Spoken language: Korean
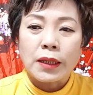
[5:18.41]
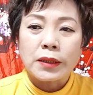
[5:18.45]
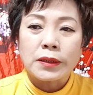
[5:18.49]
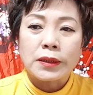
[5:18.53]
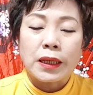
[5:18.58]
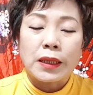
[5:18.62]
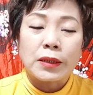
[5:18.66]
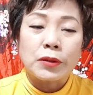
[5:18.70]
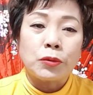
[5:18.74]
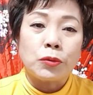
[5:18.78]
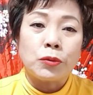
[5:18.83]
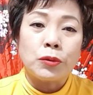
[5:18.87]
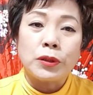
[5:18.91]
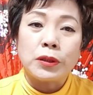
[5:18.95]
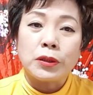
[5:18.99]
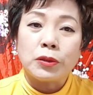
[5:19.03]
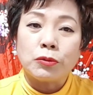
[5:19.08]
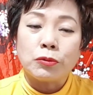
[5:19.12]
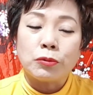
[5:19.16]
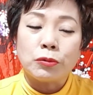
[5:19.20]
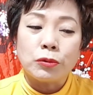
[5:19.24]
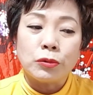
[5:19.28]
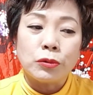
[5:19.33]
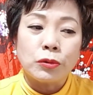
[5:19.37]

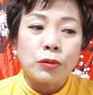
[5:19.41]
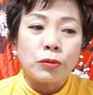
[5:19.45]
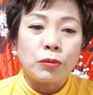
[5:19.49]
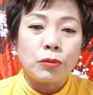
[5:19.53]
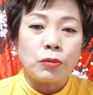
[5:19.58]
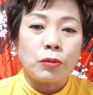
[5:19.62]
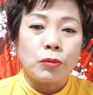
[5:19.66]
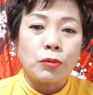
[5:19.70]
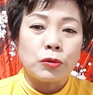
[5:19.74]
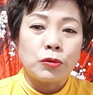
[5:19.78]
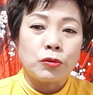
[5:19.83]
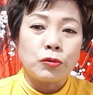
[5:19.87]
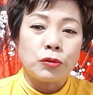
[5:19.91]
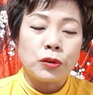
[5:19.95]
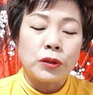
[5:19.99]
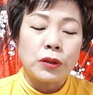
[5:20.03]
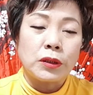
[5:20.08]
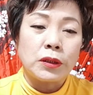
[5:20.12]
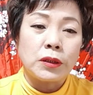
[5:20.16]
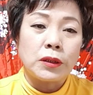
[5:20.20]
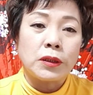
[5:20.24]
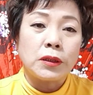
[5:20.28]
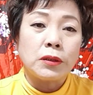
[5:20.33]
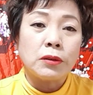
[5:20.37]
자손이고 또 주위
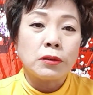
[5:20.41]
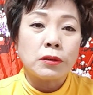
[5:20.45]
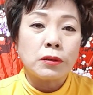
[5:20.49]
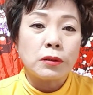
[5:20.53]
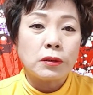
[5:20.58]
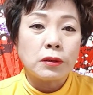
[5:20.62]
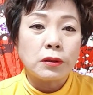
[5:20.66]
친,